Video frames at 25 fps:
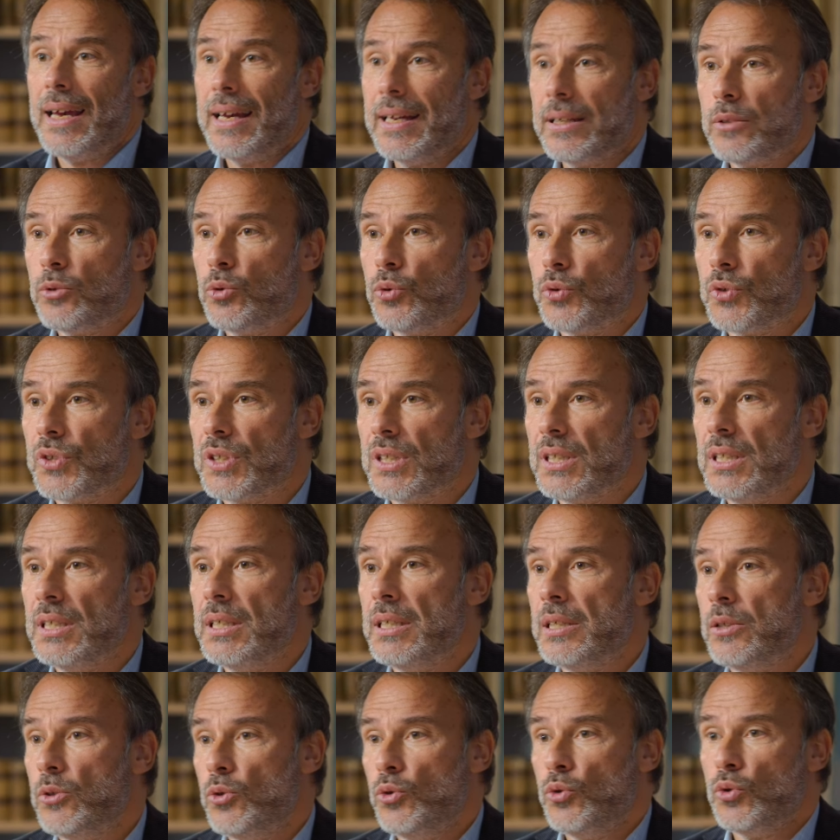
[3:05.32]
est
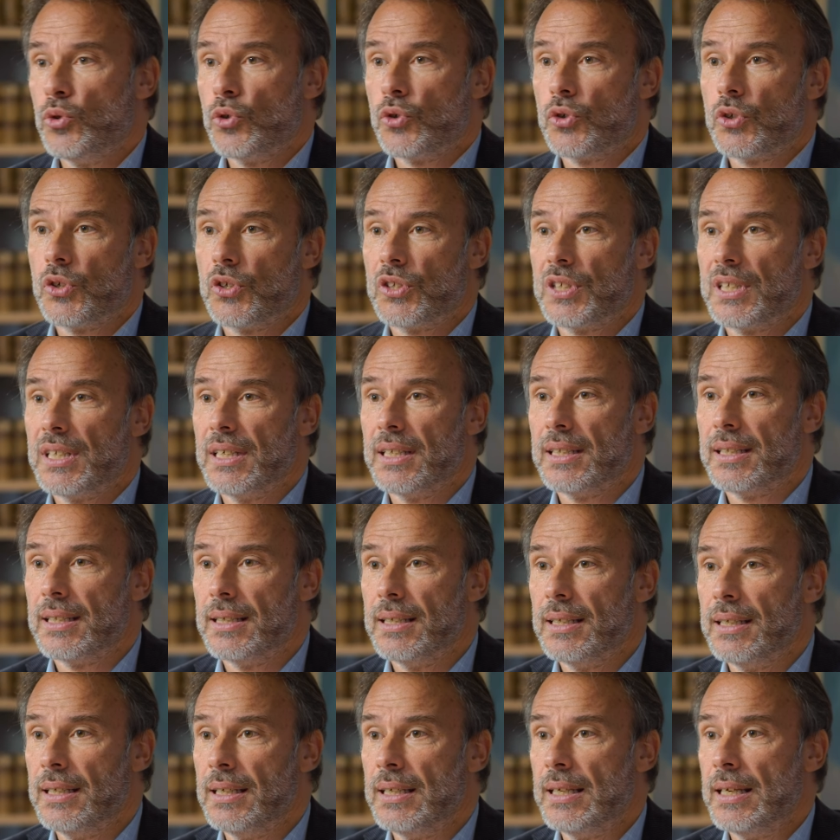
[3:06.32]
aussi une
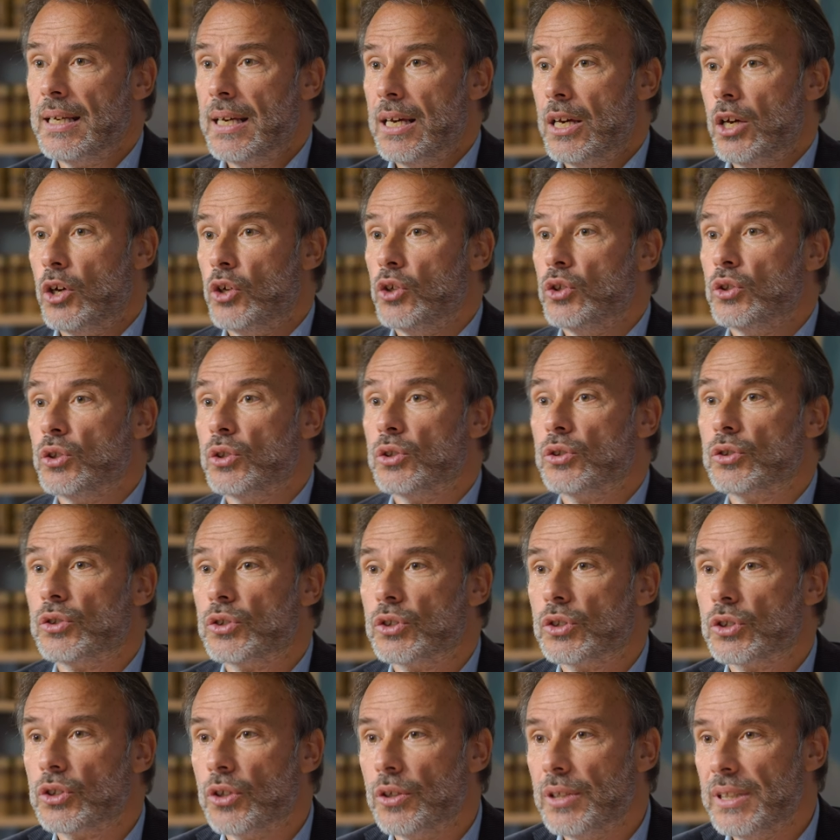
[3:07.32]
société euh,
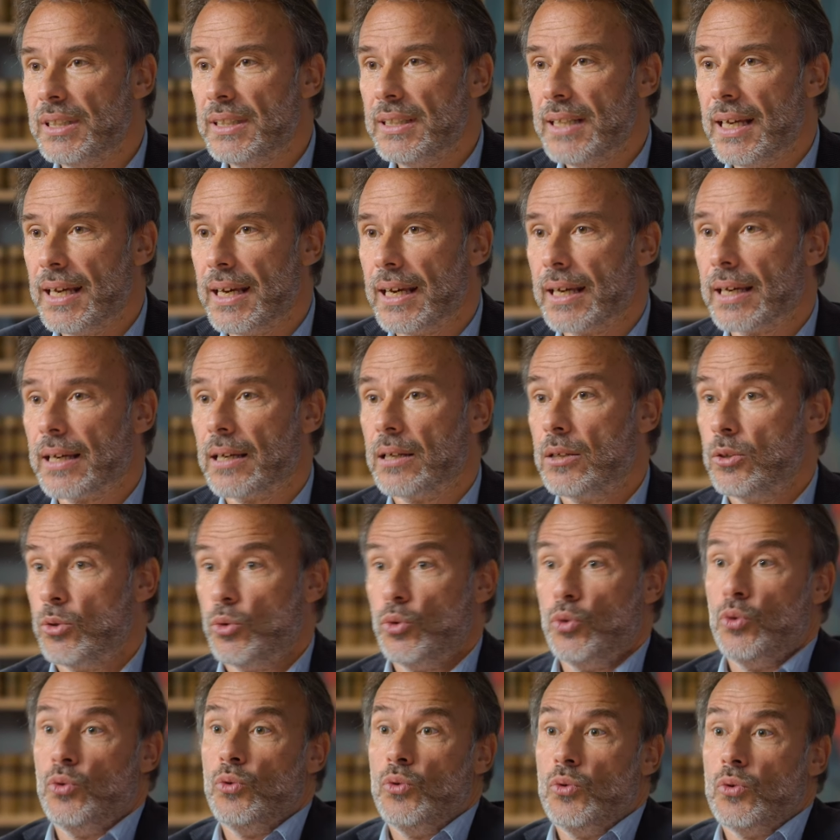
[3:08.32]
solidaire,
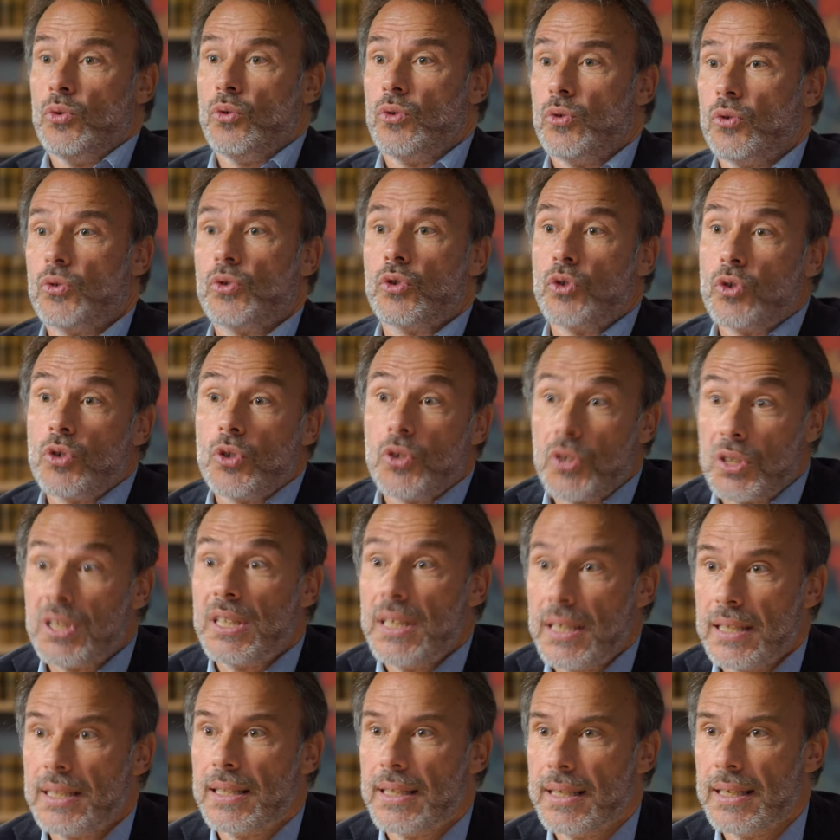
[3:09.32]
une
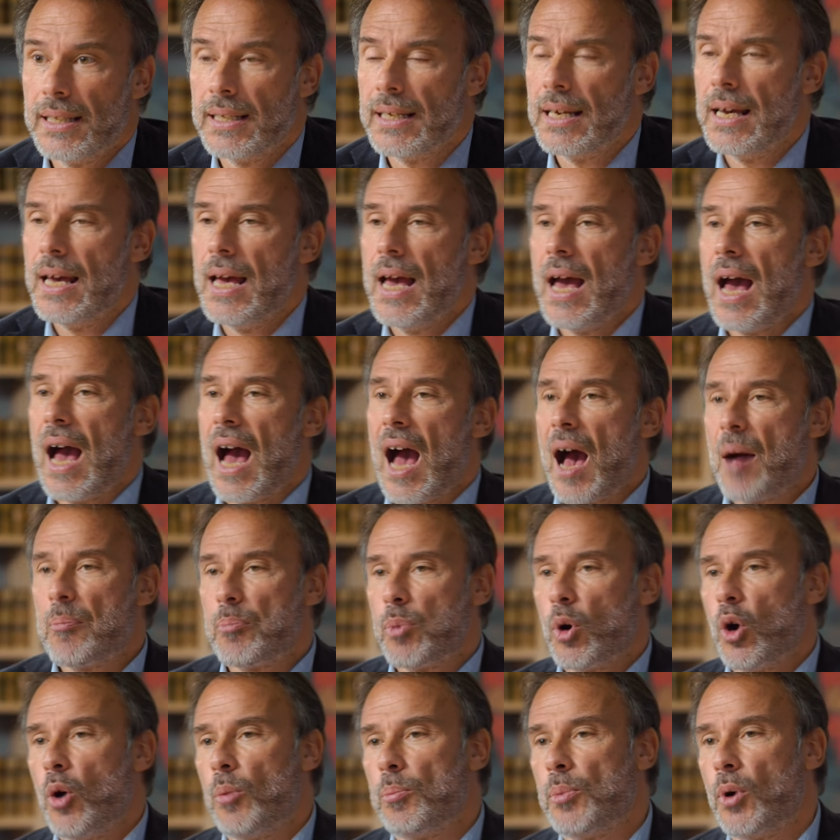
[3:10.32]
société à
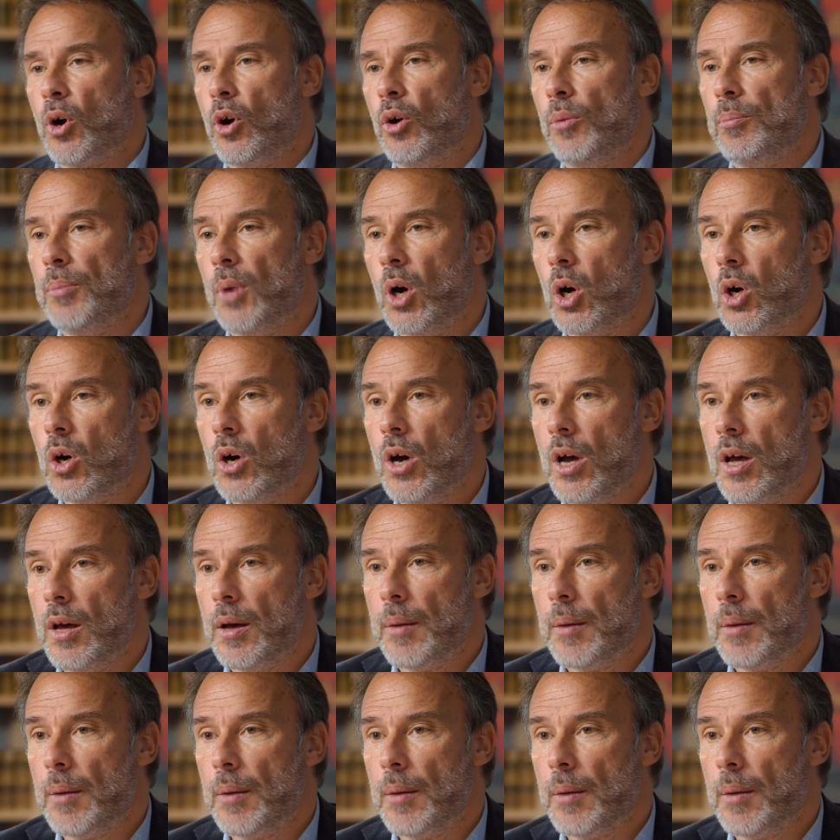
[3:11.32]
proprement